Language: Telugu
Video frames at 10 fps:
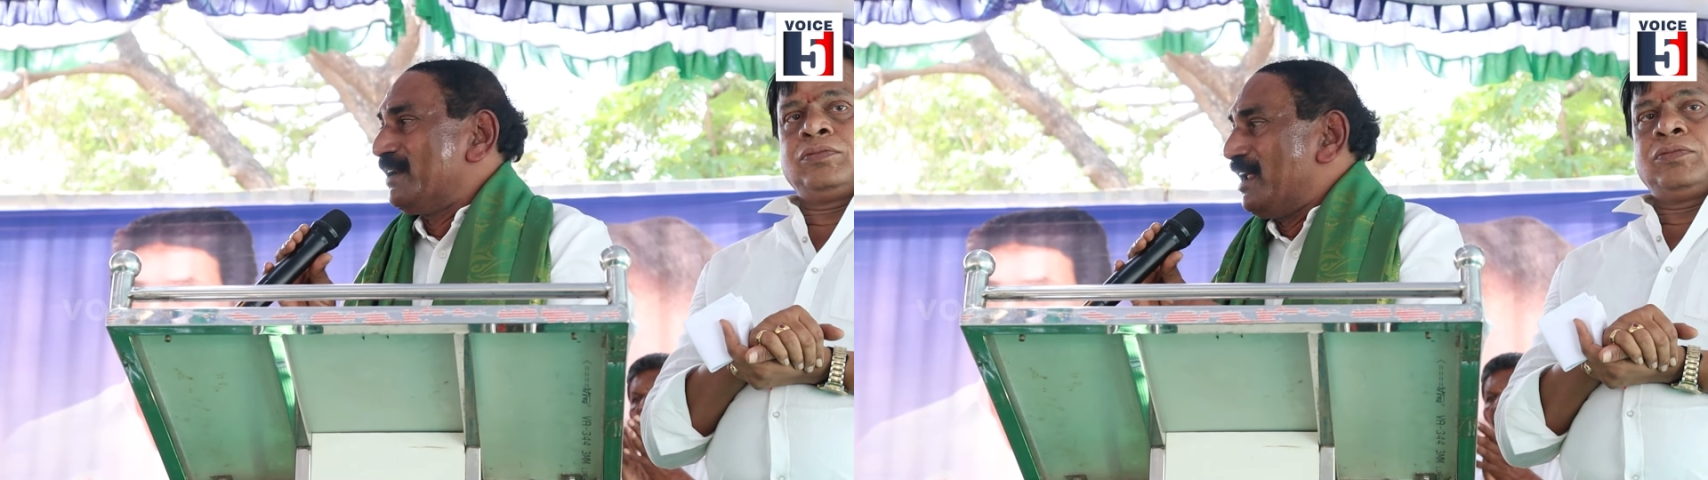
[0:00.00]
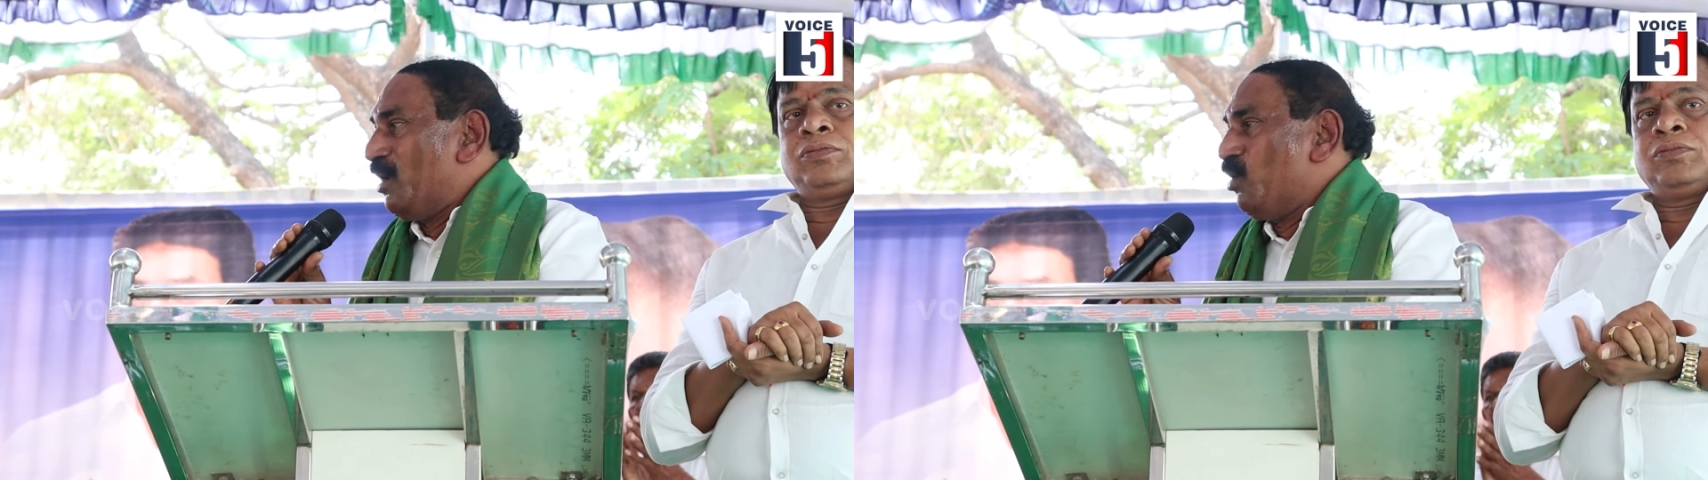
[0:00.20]

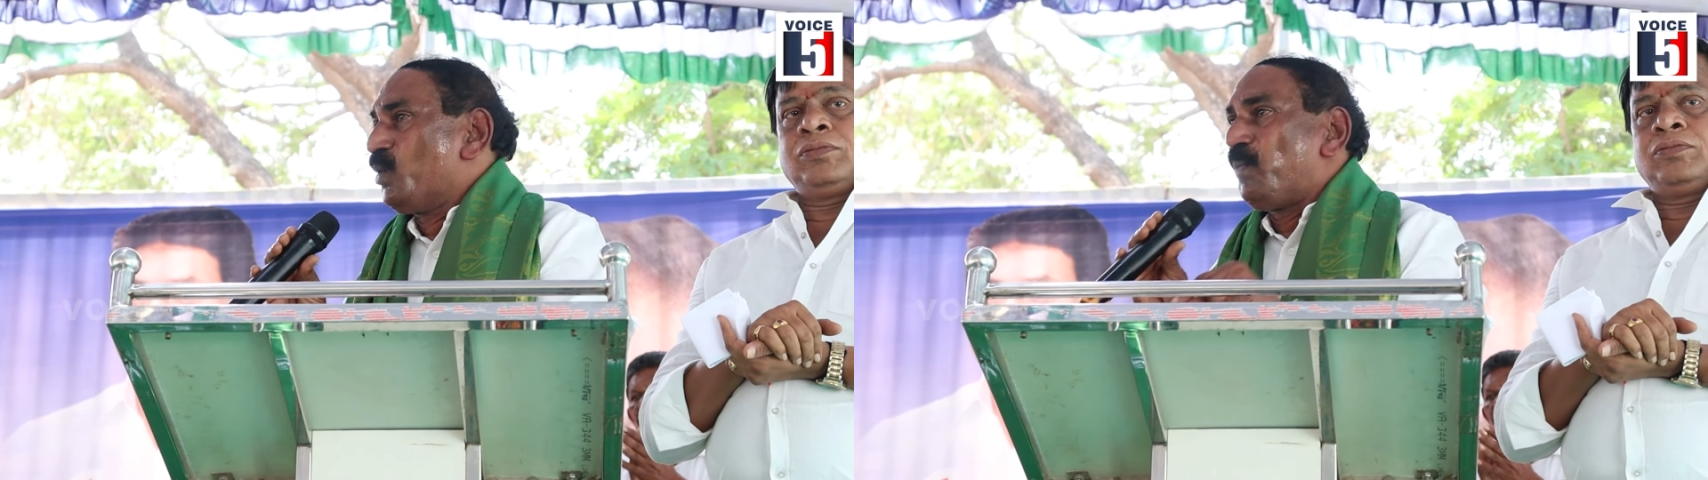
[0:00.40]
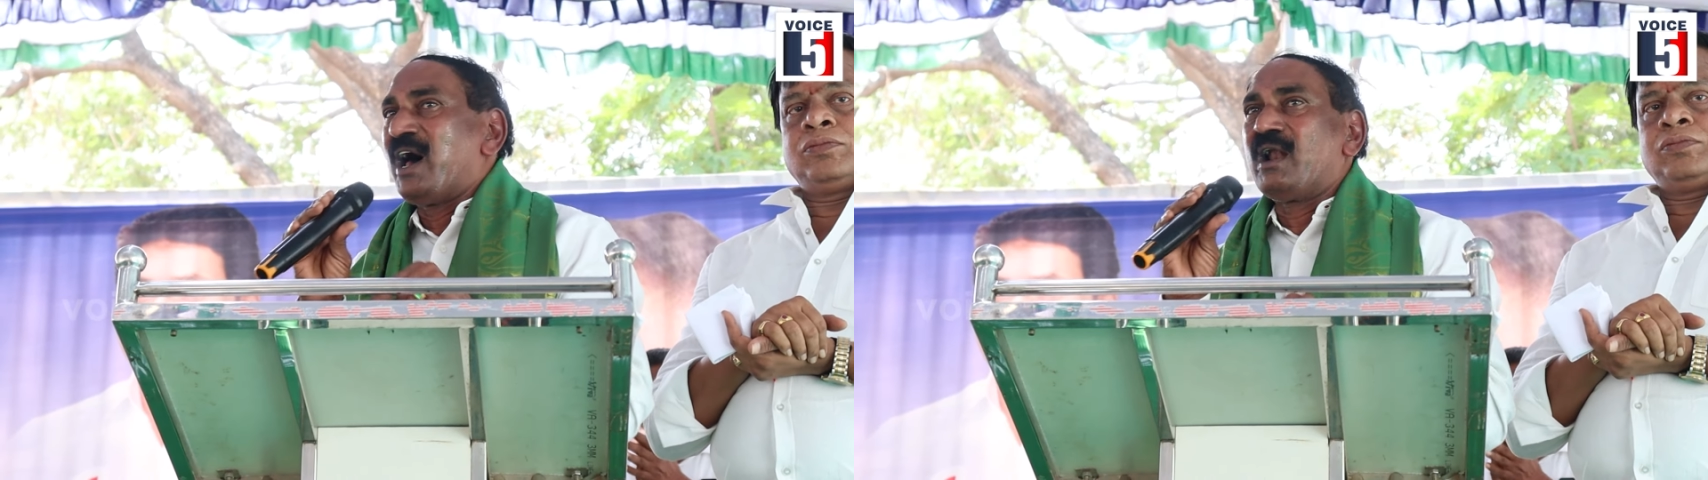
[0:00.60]

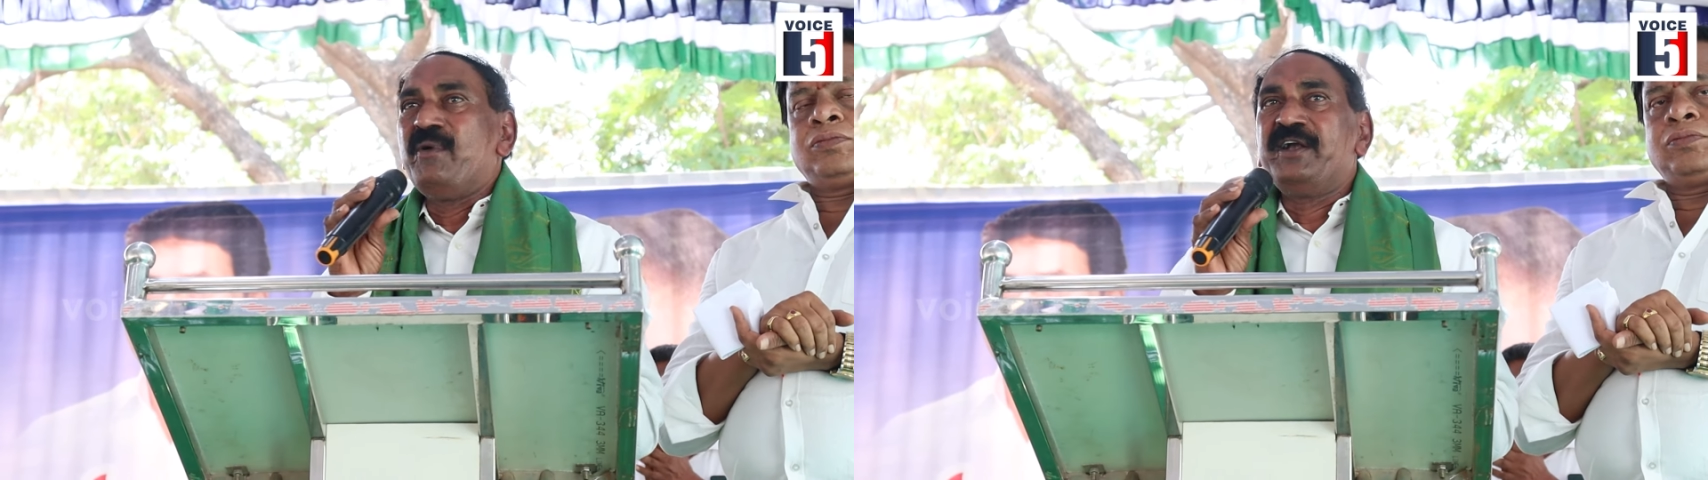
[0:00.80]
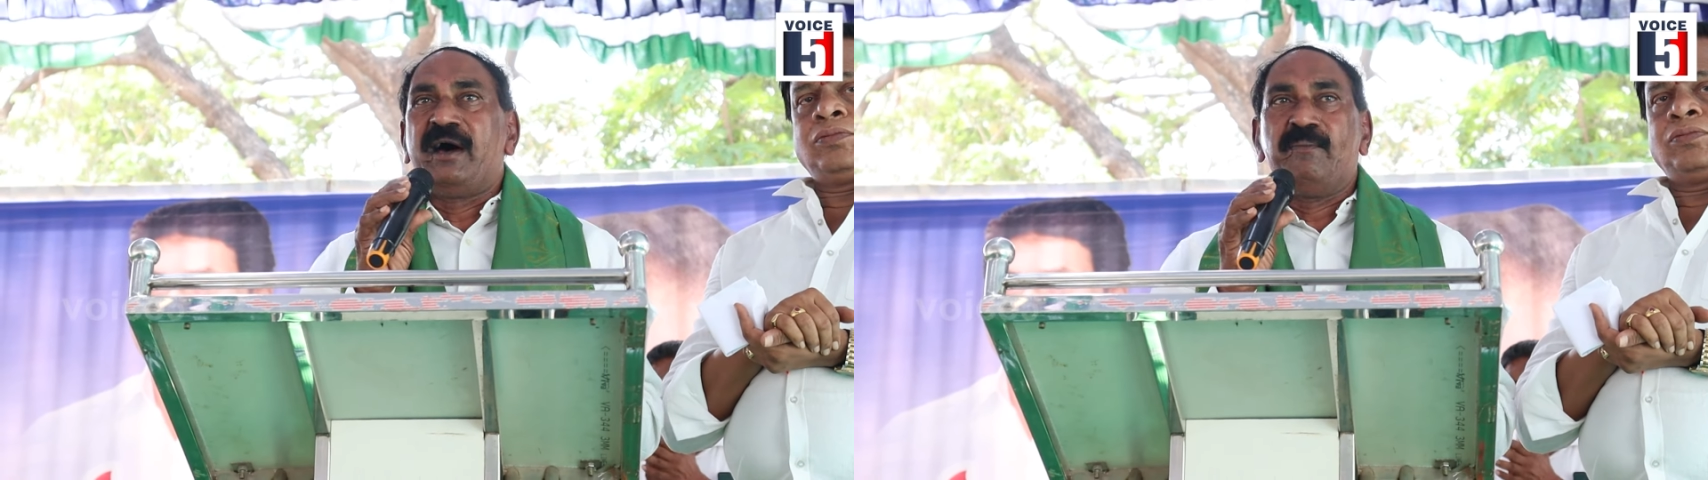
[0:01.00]
నెల్లూరు పార్లమెంట్